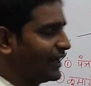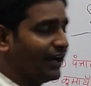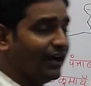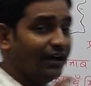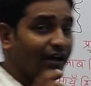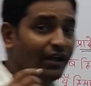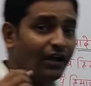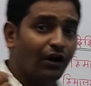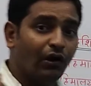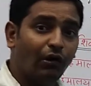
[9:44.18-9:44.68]
का
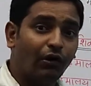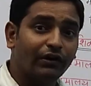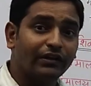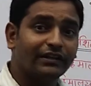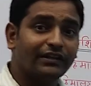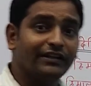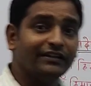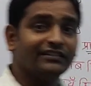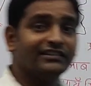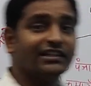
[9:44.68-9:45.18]
और
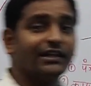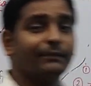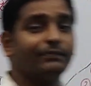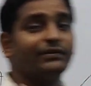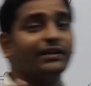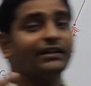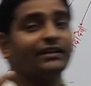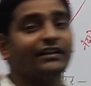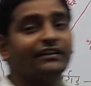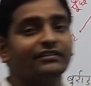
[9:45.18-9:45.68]
किस तरफ
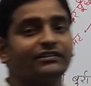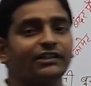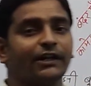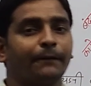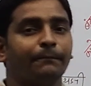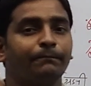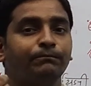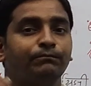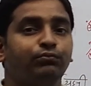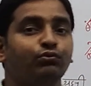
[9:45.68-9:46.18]
से किस
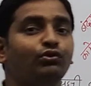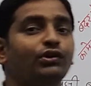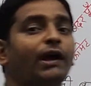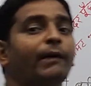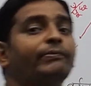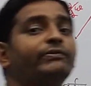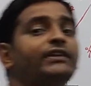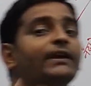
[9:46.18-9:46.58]
तरफ पूरब